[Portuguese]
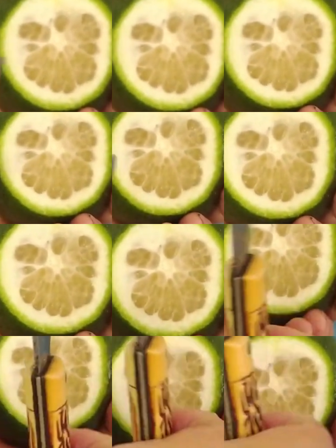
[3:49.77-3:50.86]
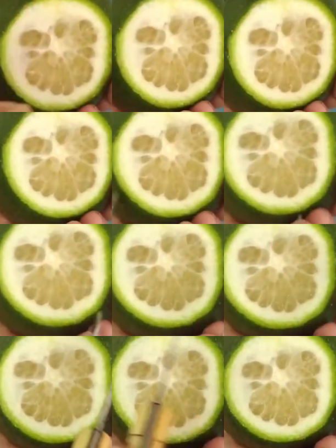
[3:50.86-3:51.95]
ela começa essa essa
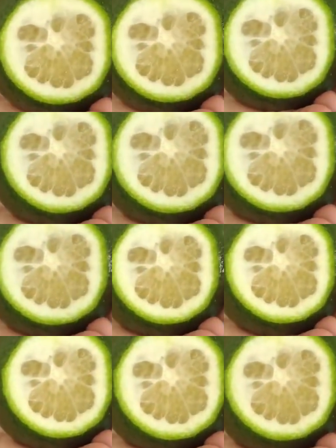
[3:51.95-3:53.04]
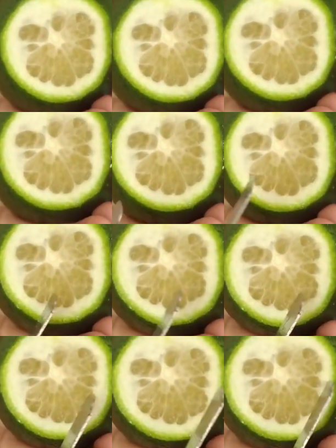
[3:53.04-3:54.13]
área próxima do pedum começa a
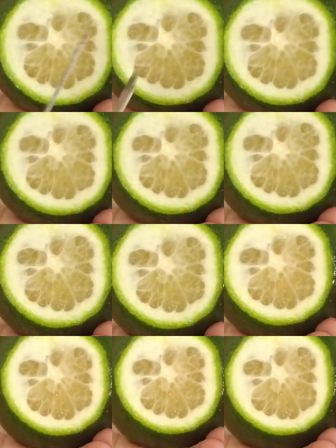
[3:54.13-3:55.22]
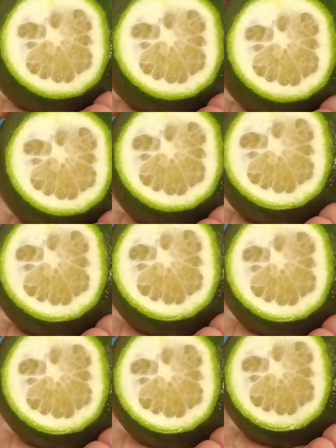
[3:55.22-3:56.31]
ressecar todas as vesículas de suco
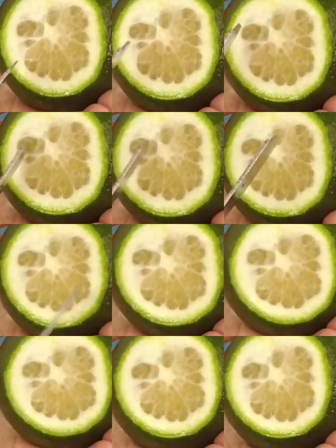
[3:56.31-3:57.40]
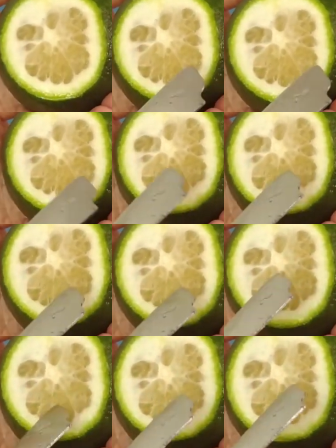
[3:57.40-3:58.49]
começa a perder suco, fica
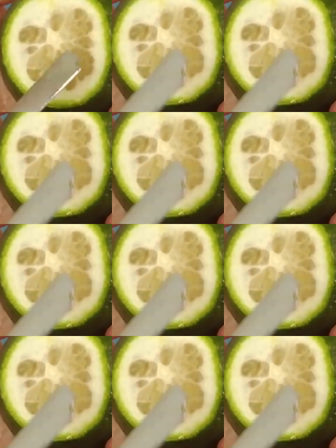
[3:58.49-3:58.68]
ressecado.